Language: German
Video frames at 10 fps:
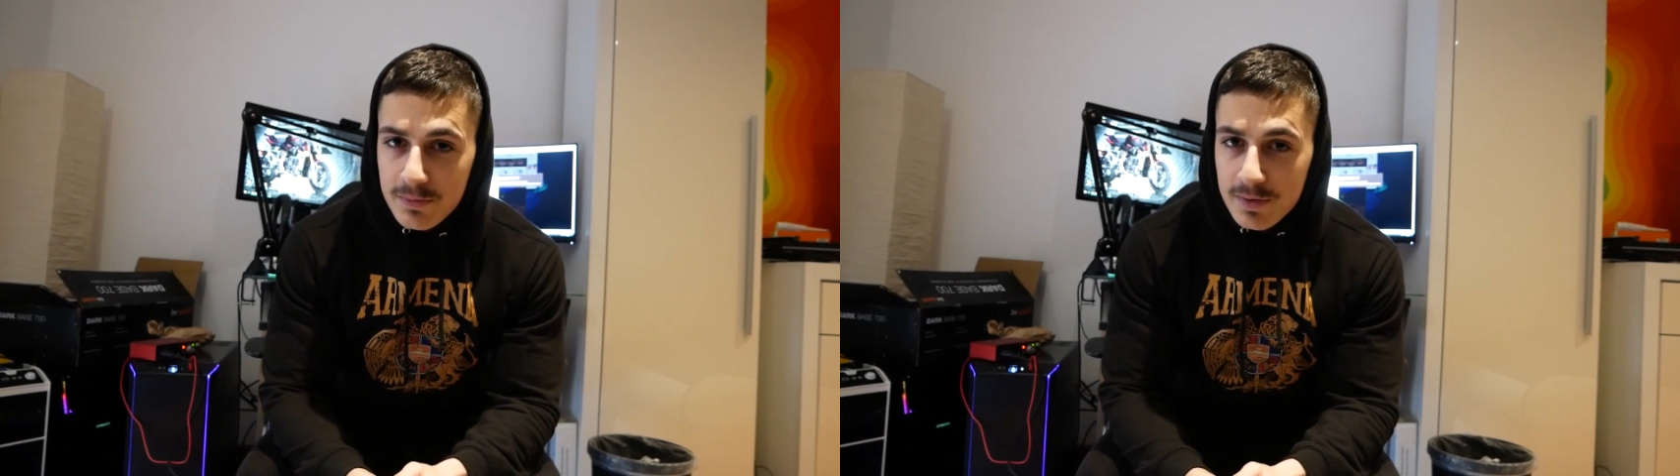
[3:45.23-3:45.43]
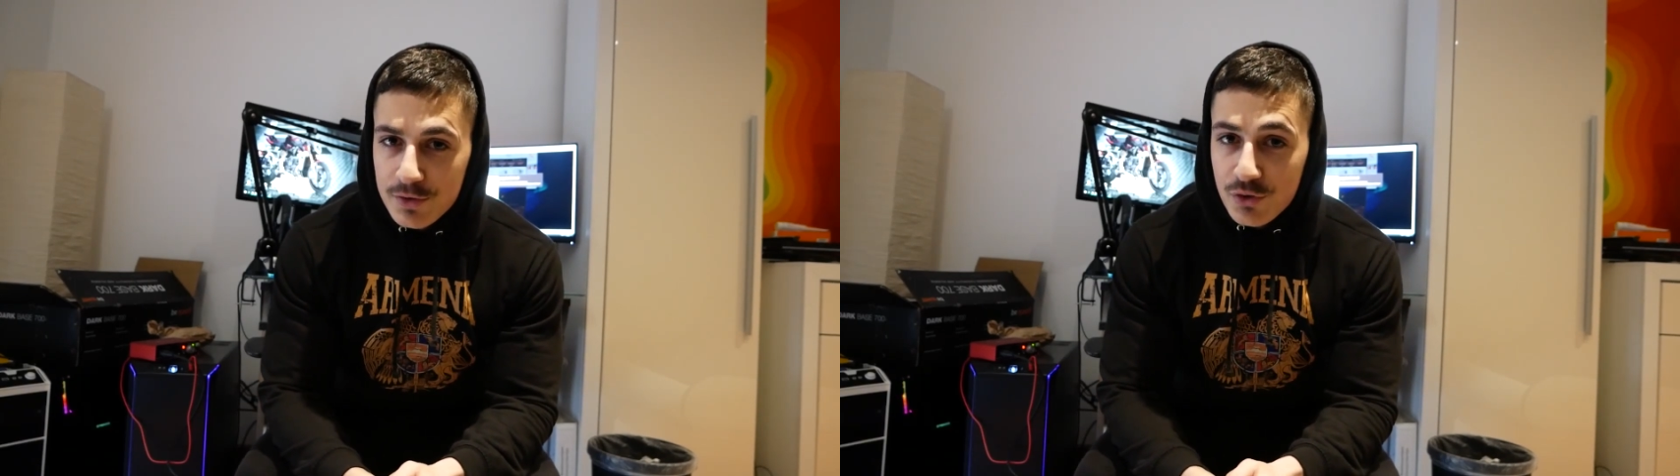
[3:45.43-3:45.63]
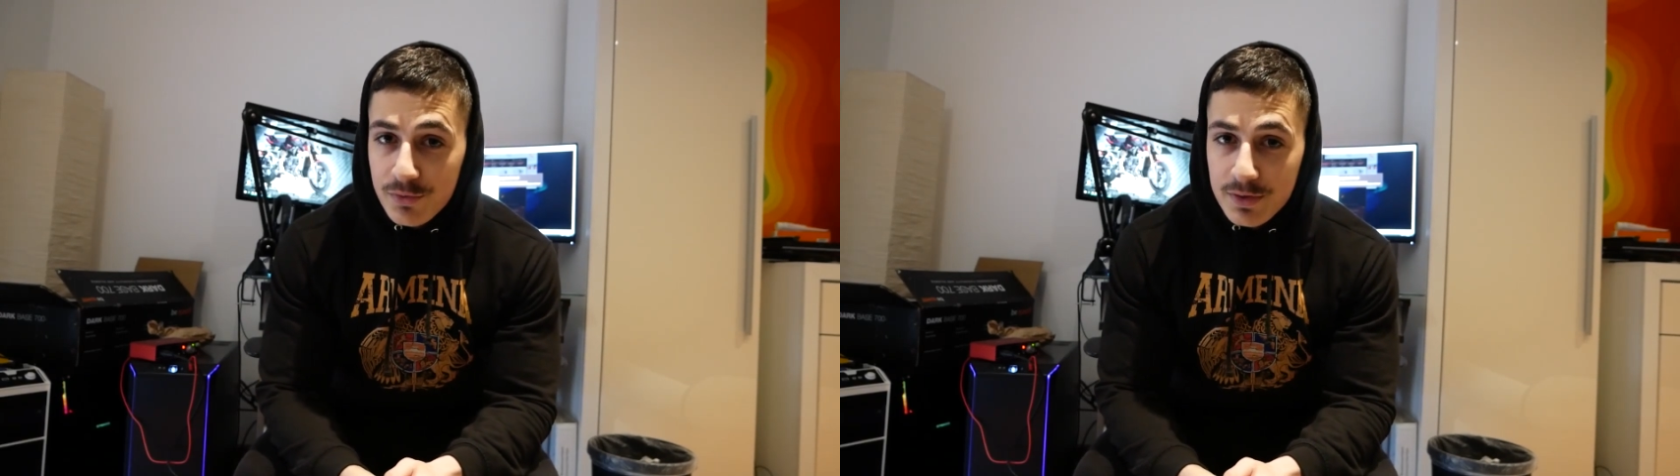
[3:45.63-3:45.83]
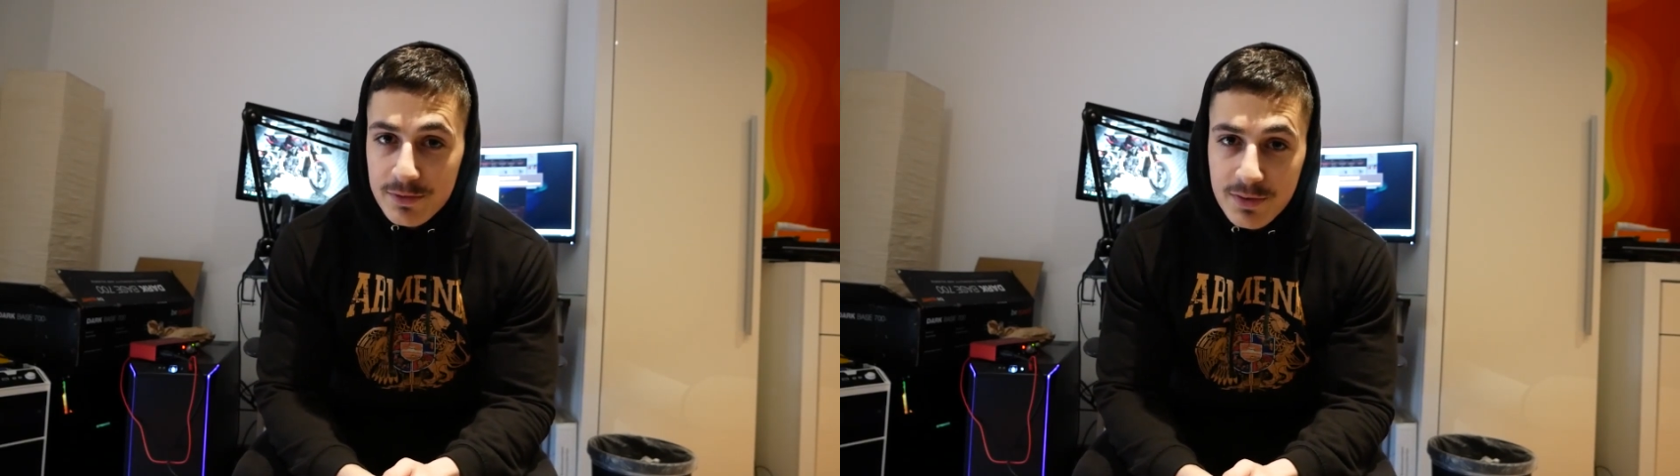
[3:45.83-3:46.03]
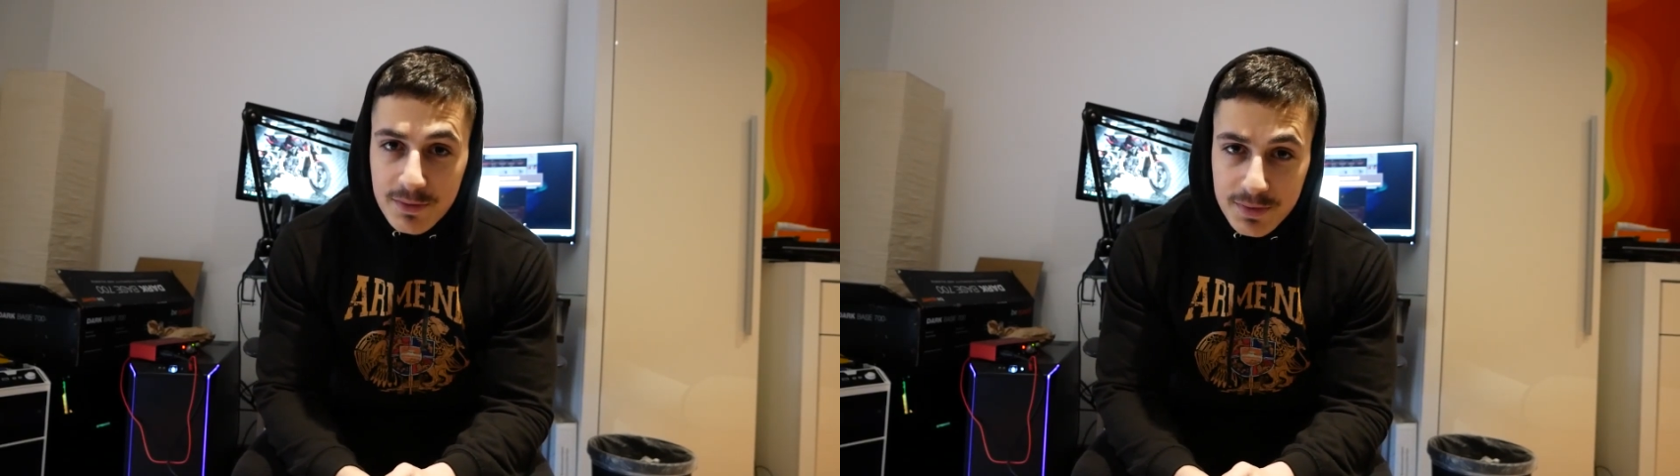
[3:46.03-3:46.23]
was ich auf jeden
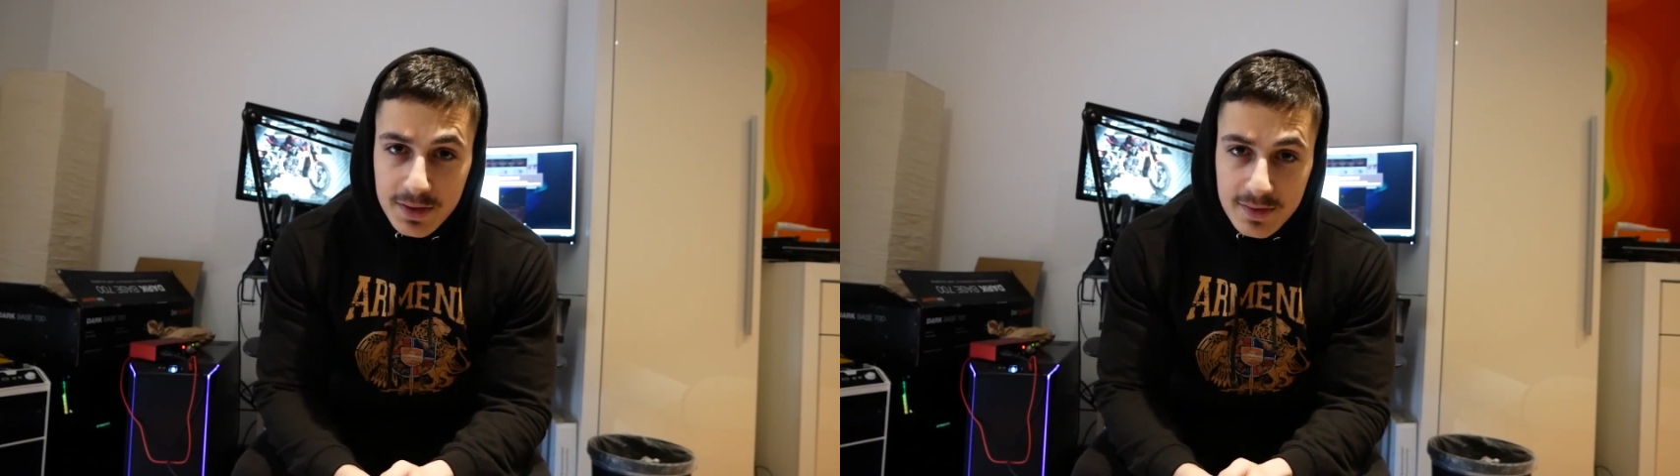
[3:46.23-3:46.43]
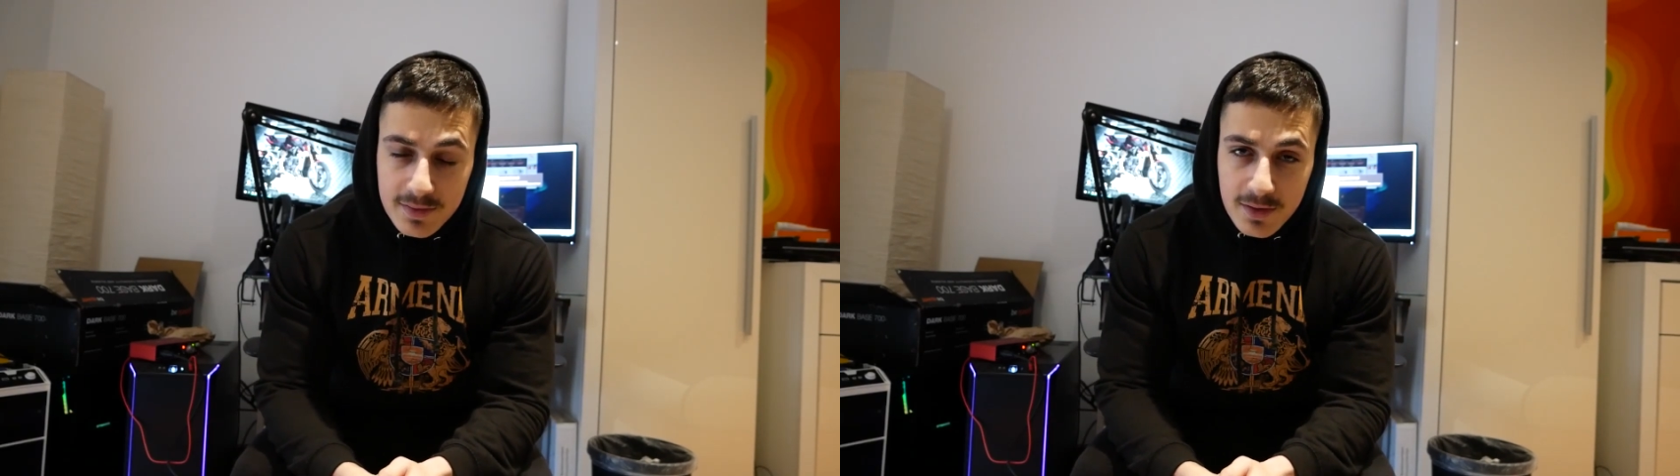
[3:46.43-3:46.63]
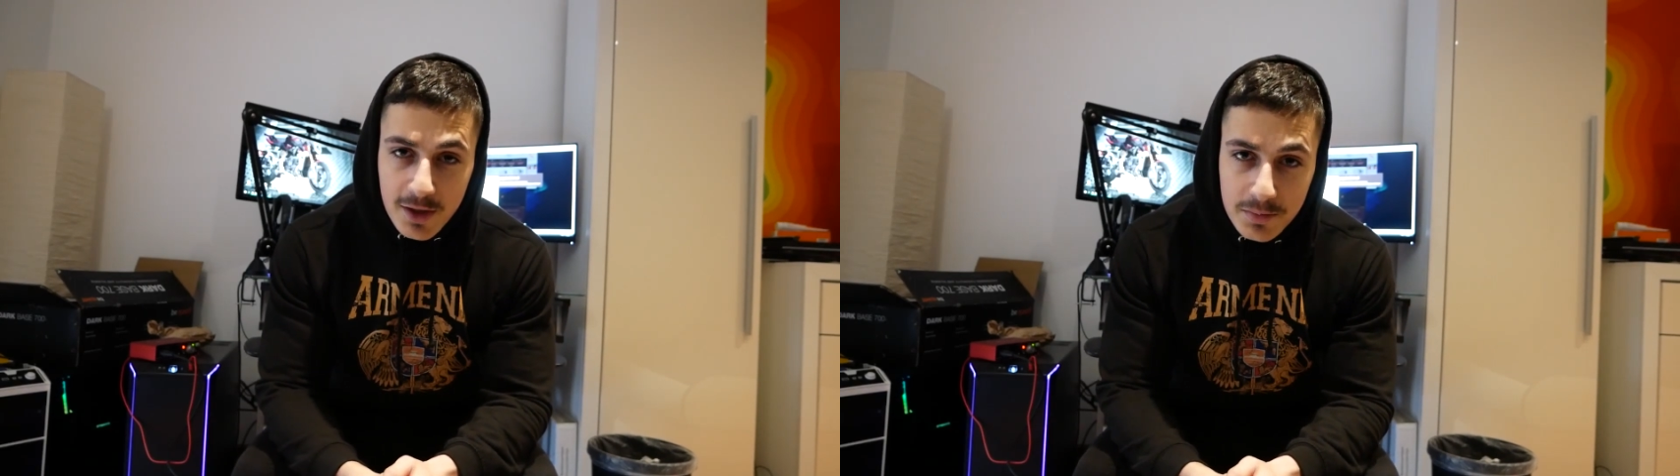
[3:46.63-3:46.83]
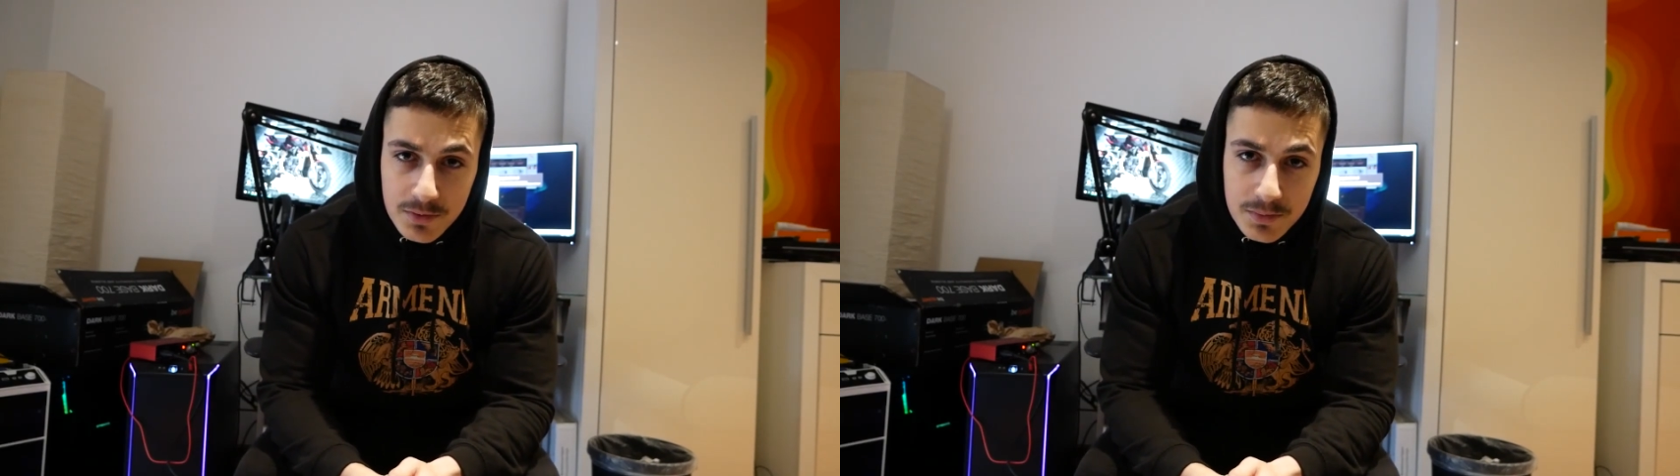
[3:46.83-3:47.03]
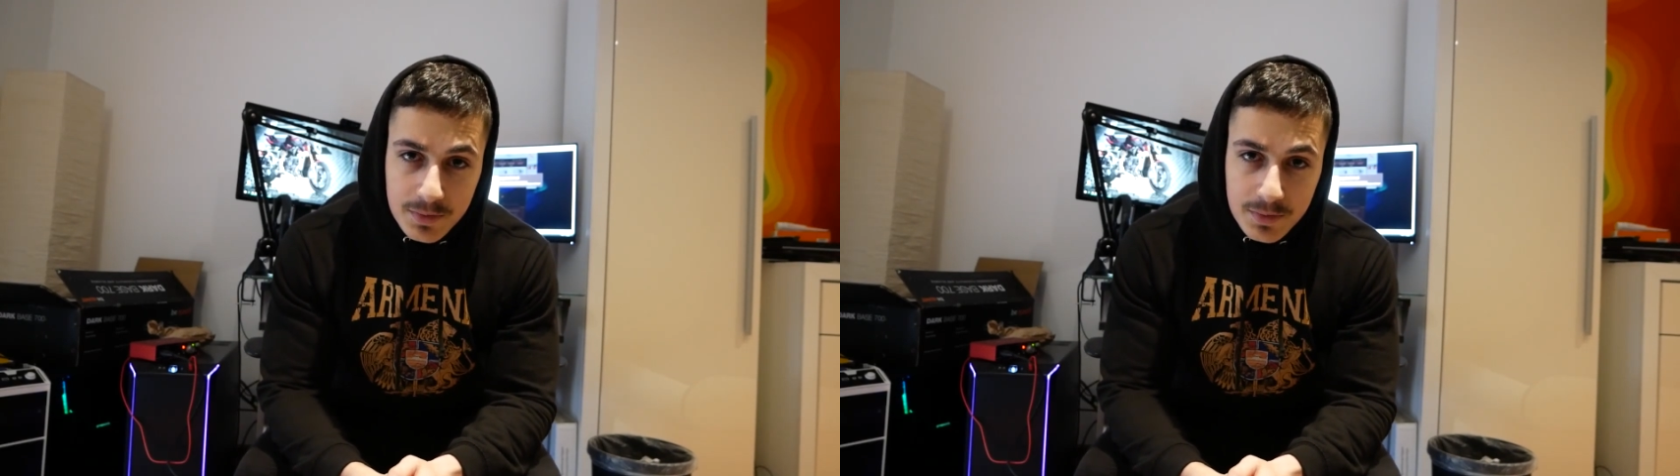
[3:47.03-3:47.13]
Fall vergessen habe.